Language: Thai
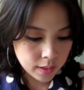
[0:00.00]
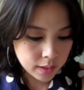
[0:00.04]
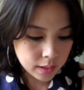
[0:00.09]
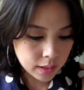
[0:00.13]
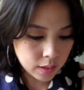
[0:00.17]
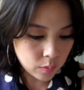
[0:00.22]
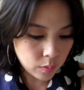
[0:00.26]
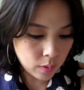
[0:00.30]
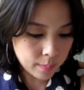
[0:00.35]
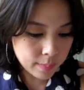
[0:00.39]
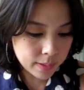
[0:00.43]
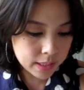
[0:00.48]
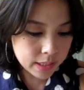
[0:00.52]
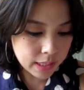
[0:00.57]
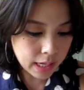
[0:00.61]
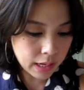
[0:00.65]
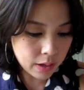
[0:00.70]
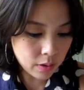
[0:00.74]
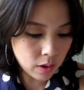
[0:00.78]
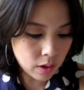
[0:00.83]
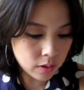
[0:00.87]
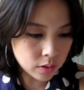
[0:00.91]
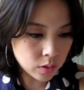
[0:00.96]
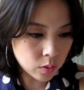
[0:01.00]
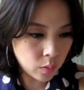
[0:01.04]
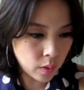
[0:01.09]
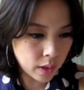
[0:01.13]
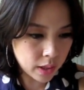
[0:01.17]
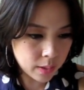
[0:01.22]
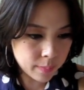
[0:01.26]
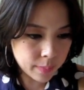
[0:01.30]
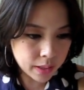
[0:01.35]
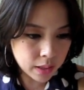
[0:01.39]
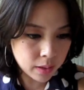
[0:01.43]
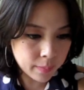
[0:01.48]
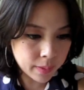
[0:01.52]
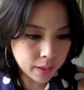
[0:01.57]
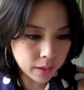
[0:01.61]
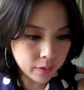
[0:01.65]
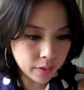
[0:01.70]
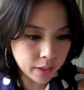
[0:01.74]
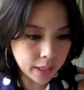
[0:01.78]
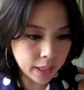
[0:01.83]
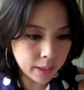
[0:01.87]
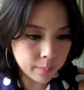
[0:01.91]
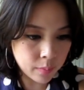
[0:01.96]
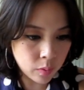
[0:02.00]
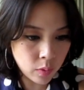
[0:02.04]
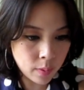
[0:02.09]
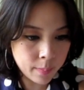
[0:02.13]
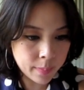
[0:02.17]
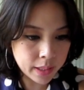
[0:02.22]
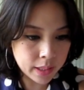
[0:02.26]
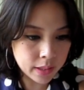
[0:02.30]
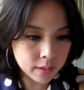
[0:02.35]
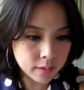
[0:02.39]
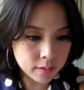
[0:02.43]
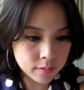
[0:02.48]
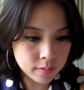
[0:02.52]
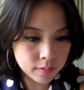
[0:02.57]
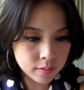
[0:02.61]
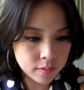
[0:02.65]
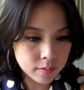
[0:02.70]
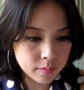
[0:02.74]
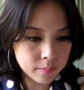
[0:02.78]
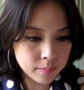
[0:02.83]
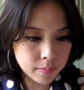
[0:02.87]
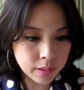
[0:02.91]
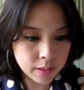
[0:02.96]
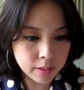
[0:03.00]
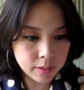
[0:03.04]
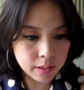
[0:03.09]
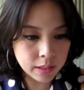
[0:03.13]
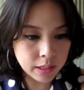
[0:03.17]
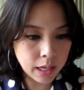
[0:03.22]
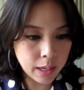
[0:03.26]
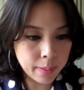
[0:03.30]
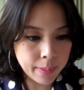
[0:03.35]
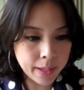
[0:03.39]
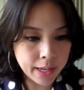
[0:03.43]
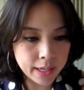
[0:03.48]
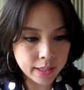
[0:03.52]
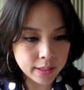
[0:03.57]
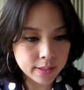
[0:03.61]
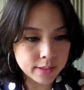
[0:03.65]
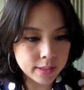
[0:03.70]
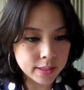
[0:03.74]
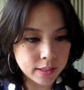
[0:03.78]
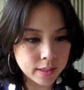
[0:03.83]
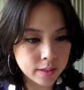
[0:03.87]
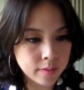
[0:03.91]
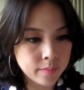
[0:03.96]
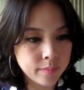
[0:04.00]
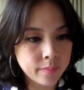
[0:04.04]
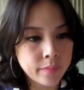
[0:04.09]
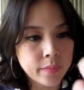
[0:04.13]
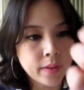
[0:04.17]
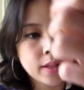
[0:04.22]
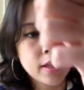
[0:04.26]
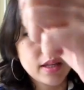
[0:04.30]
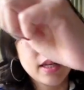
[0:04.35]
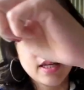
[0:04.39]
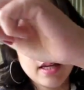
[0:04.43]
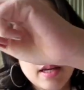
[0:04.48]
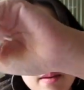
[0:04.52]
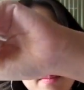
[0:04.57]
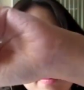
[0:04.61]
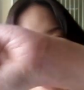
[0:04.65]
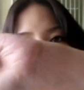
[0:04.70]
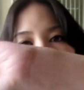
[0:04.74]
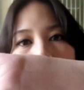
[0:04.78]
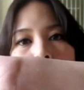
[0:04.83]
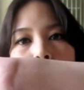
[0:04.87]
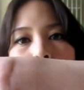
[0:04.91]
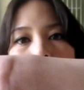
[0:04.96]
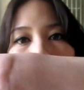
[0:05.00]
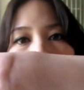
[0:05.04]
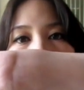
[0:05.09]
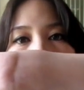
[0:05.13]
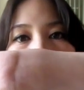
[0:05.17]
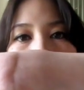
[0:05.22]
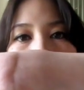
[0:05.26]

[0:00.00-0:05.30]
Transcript: แต่ว่าเมื่อเช้าลองสวอชแล้วมันก็ไม่ค่อยเห็นเพราะว่ามันมันเนื้อมากจริงมันจะเป็นสี